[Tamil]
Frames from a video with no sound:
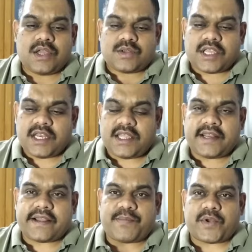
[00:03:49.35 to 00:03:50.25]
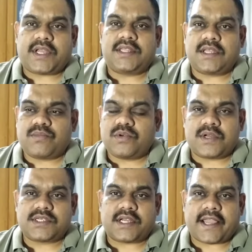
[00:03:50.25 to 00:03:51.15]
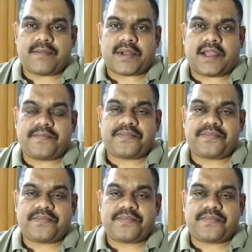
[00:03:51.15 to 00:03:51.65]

ஸோ இனி இருக்க போகிற இந்த மூணு வருஷம் கேப்பை